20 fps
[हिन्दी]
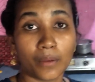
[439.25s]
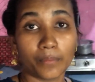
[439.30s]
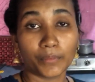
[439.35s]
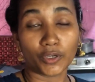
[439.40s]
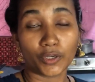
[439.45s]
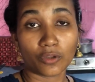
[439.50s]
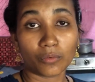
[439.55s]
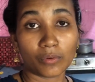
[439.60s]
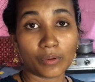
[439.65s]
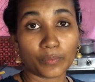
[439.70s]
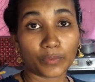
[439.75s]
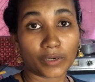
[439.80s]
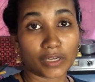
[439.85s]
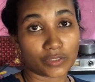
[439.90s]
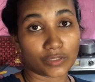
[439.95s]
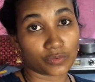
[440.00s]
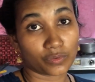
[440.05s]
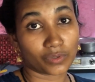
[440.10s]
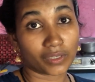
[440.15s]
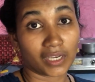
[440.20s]
वीडियो भी पूरा
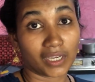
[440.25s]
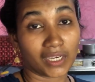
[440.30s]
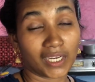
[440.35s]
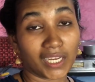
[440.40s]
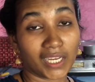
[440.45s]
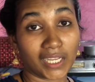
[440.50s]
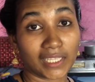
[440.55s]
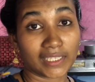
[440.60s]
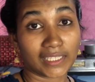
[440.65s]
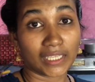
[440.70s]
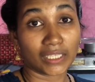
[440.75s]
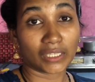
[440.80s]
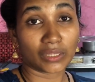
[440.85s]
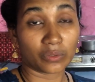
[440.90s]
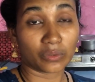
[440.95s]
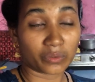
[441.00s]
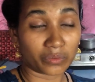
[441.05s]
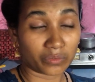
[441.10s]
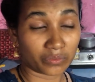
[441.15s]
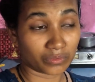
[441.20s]
शूट करना रहता है
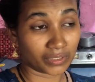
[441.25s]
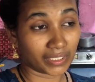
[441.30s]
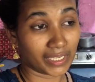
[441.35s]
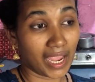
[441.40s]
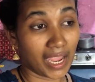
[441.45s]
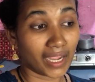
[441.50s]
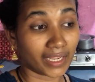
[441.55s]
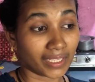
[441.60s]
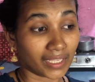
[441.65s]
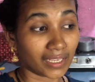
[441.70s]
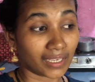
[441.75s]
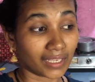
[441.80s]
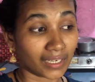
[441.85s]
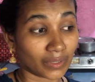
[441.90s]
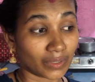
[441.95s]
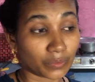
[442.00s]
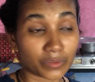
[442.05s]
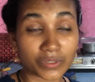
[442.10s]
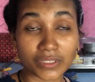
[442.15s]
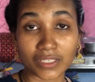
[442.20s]
तो क्या क्या करे
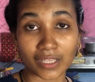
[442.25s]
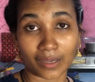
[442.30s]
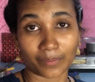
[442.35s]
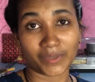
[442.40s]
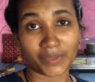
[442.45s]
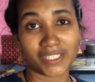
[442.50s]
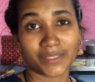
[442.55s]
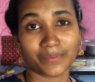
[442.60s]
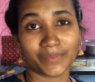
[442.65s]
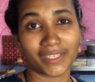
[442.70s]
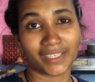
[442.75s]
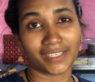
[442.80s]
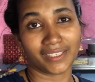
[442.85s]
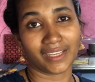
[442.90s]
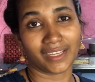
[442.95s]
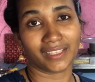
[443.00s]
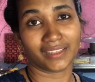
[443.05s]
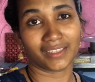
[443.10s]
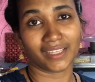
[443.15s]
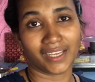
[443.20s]
कुछ समझ में नहीं
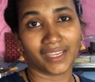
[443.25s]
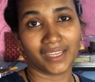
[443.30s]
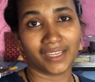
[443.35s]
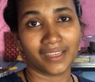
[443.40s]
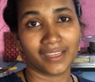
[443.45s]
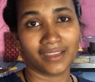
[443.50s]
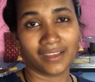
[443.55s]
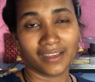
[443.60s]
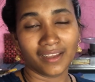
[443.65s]
आता है